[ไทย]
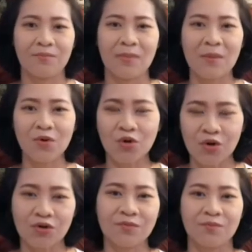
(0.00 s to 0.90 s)
ไม้มงค
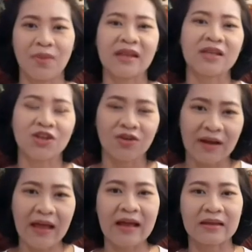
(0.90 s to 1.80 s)
ลแผ่นเงินทอง
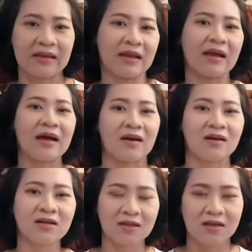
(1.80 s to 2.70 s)
นาคอย่างเงี้ยค่ะ ก็
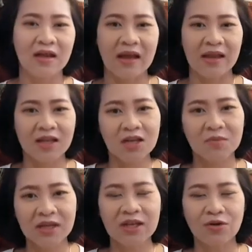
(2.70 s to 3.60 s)
คืออันนี้คือ
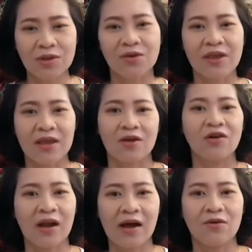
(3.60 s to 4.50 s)
พิธีลงเสาเอกขอ
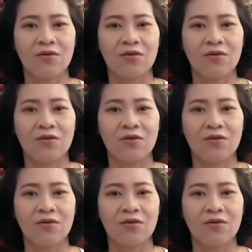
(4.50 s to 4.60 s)
งเรา